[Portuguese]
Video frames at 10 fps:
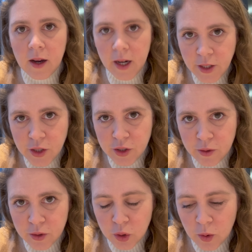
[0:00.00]
Antes de
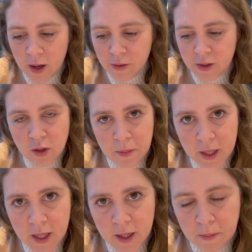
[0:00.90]
continuar, fazer uma
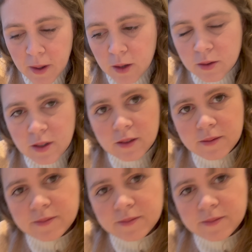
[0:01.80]
pequena pausa.